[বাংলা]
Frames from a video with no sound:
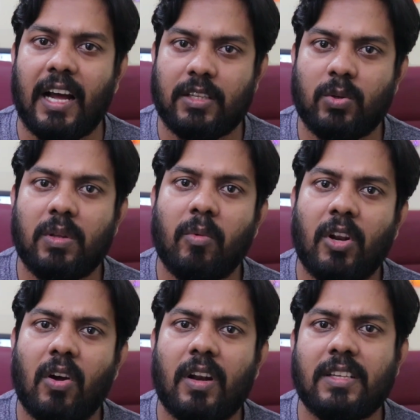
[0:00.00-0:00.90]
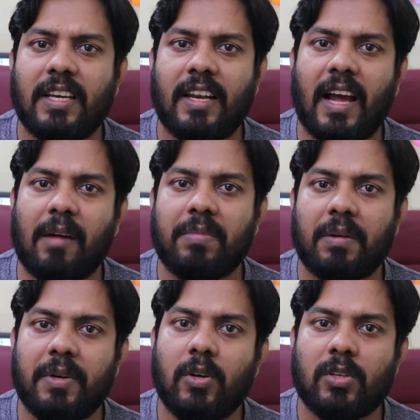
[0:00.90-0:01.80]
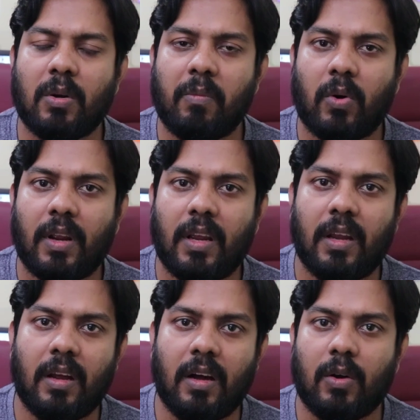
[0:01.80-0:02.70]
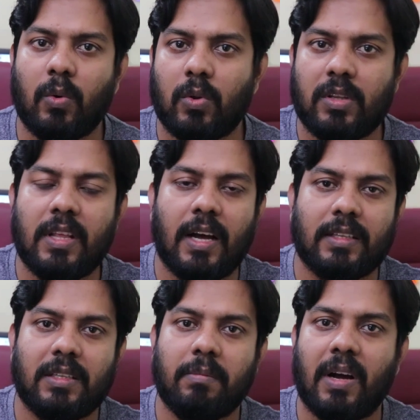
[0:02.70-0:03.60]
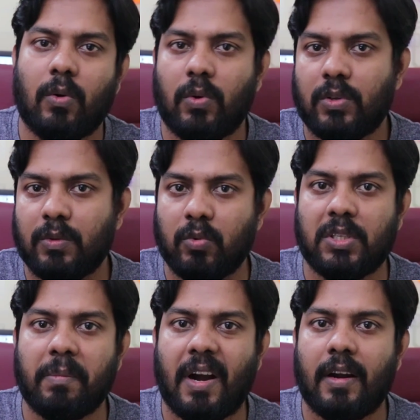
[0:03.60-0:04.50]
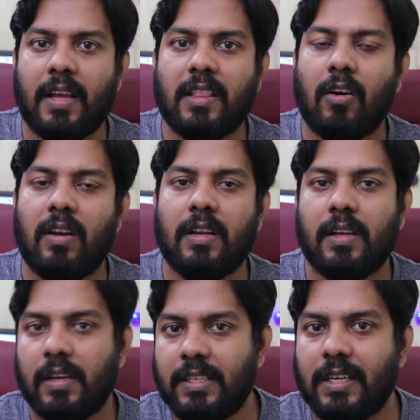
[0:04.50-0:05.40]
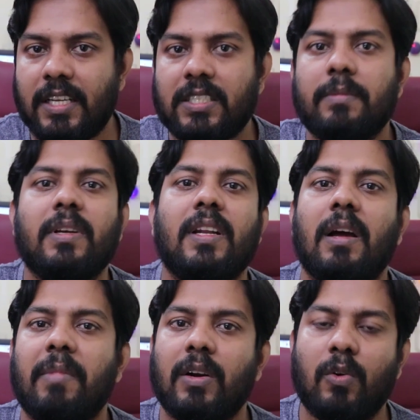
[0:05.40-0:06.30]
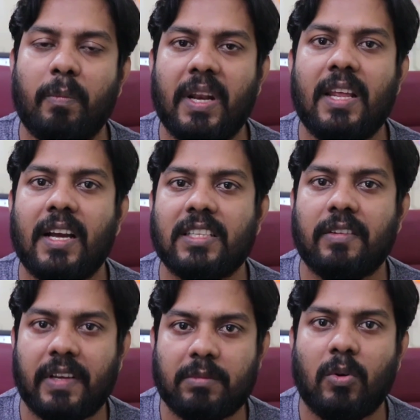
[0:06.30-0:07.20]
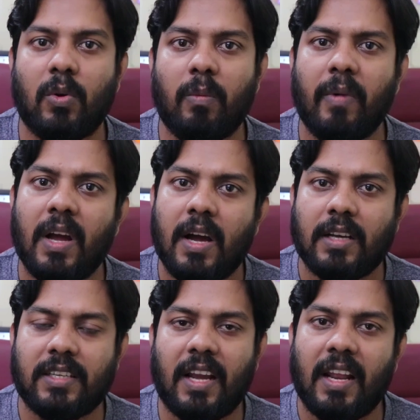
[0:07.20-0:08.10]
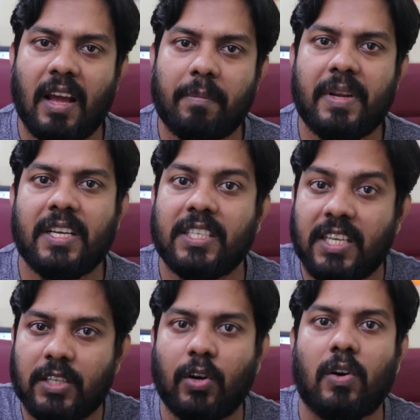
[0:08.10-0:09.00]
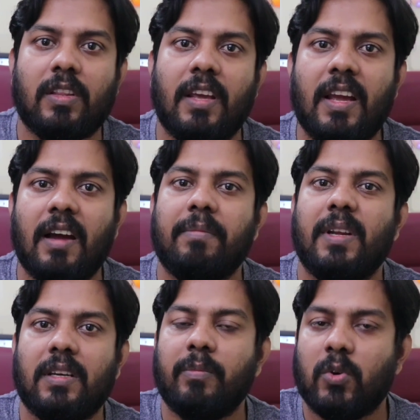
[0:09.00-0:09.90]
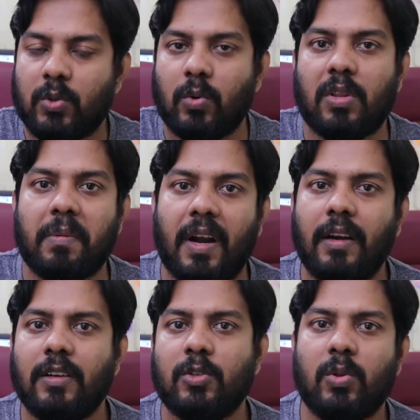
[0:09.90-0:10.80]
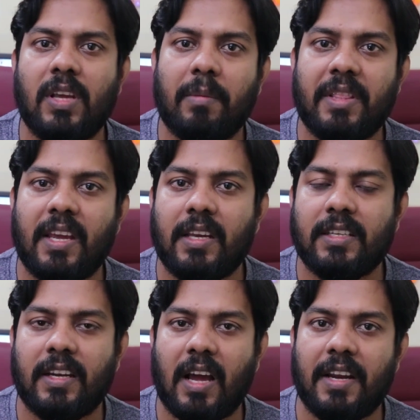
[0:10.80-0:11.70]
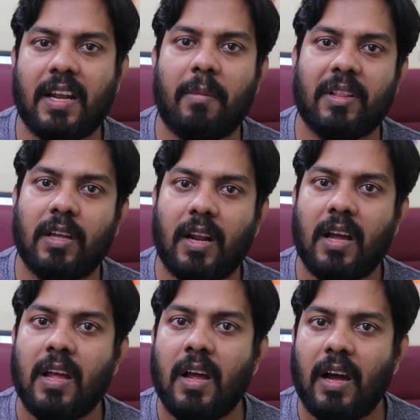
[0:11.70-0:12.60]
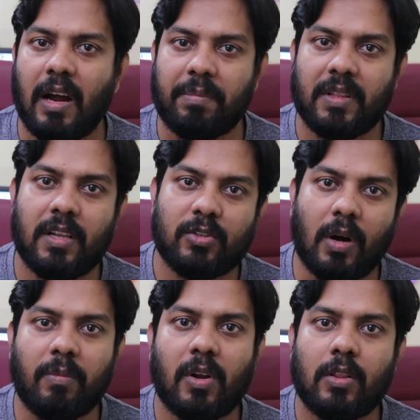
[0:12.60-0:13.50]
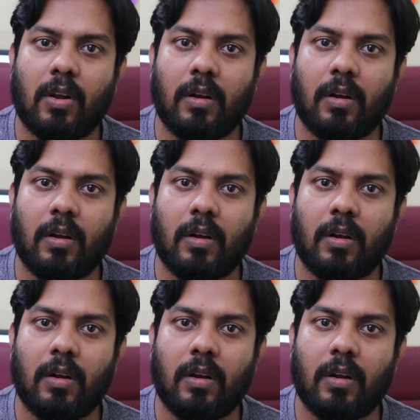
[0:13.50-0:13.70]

আর যদি মনে করেন যে না আপনার ভিডিওটি সম্পর্কে কোনো দ্বিধা আছে বা কোনো কিছু বুঝতে পারেন নাই তাহলে নিচে ডিসক্রিপশানে আমার গ্রুপের লিঙ্ক আছে ফেসবুক গ্রুপ সেখানে আপনি স্ক্রিনশট দিয়ে আপনি একটি পোস্ট করতে পারেন যদি আমি দেখি যে না এটা আমার দ্বারা আপনাদের সলভ করা